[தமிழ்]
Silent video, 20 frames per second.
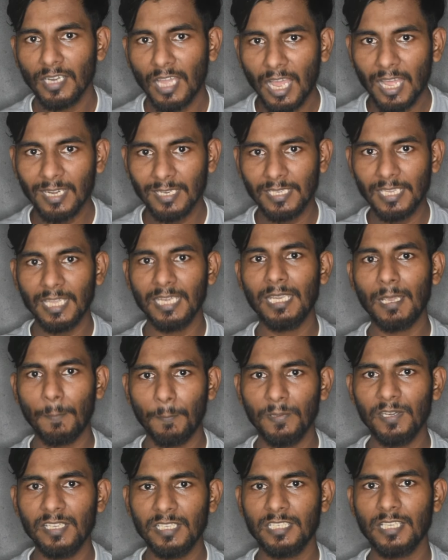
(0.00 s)
நாலு ஏரியா
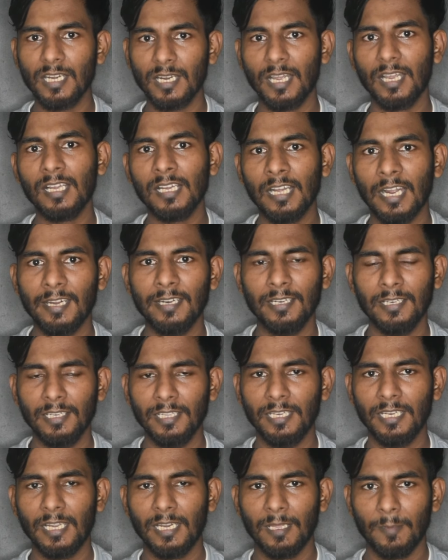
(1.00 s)
பிரிச்சிருக்காங்க
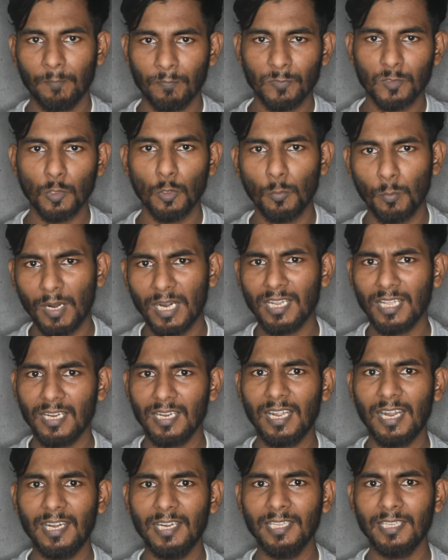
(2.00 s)
கார்டன் ஏரியாவில் ஸோ
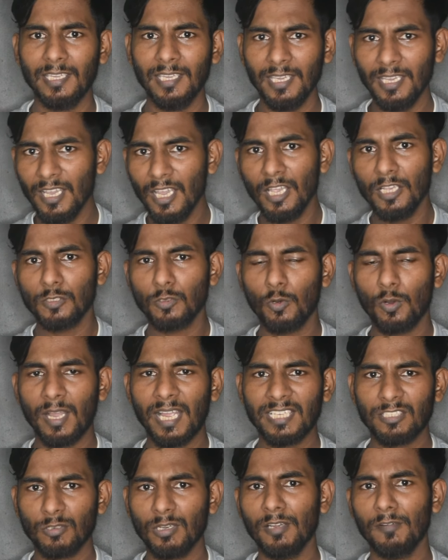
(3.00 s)
மணல்லாம் அடுக்கி ஸோ
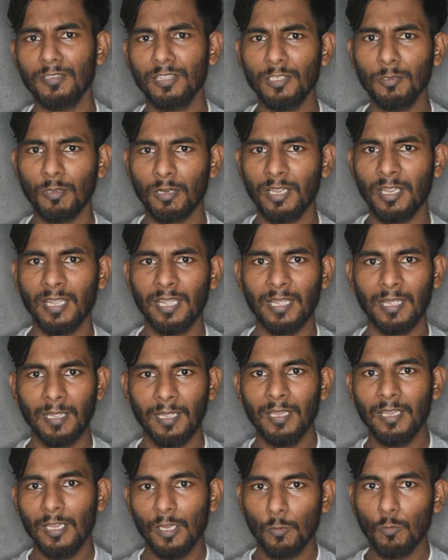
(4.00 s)
ஆக்சுவலாக வந்து ஒரு
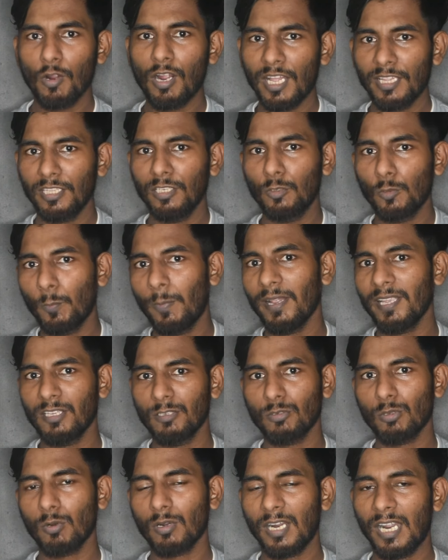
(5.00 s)
உட்காந்து
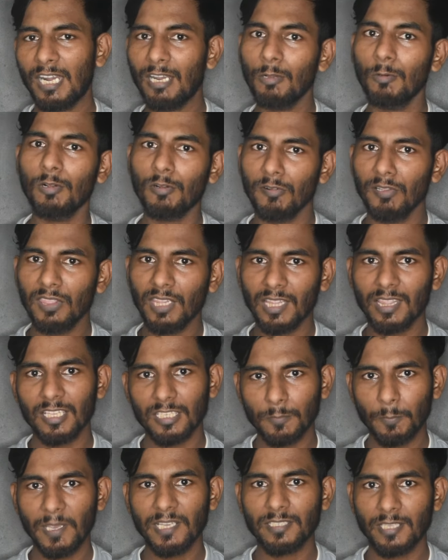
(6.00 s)
துப்பாக்கி சுடுற அளவுக்கு வந்து
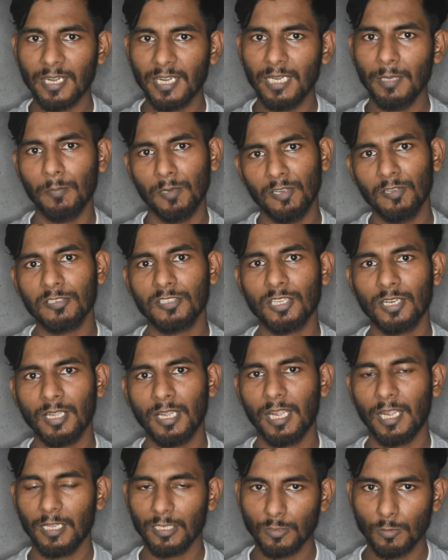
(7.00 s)
அந்த ஸ்பேஸை ரெடி பண்ணி
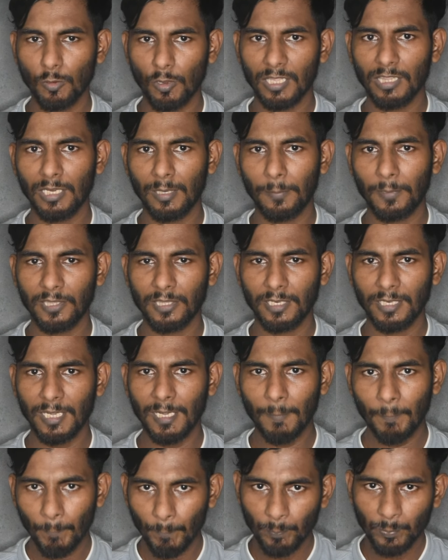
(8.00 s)
வச்சுருக்காங்க ஸோ அதில் பார்த்தீங்கன்னா